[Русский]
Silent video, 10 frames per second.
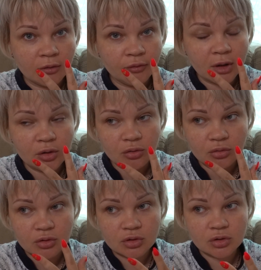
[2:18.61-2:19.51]
в
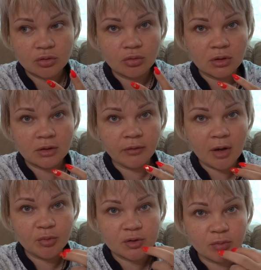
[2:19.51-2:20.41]
верхнюю десну и два
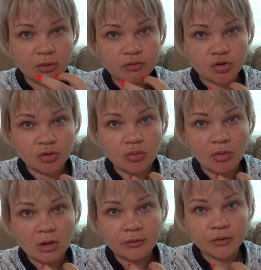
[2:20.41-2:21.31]
обезболивающих
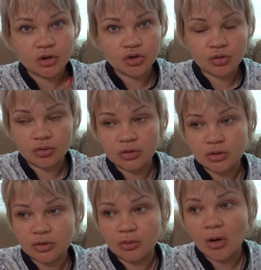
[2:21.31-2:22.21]
укола в нижнюю
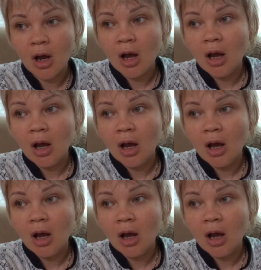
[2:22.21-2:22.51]
десну.